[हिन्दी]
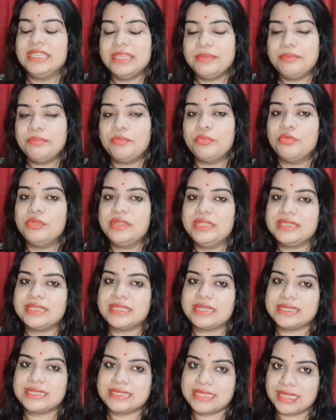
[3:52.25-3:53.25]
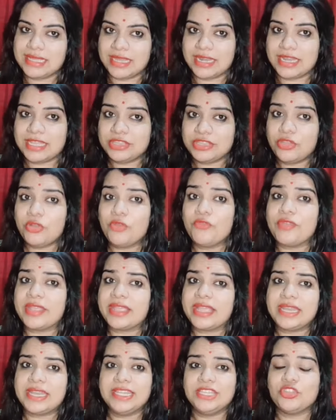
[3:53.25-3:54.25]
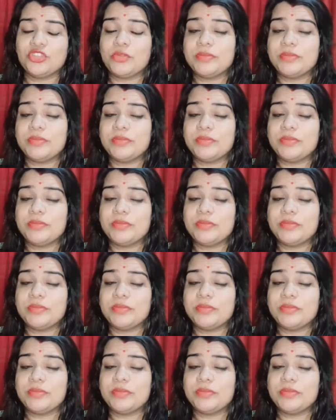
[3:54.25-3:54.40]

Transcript: ये पूरी तरह से गलत है और वैज्ञानिक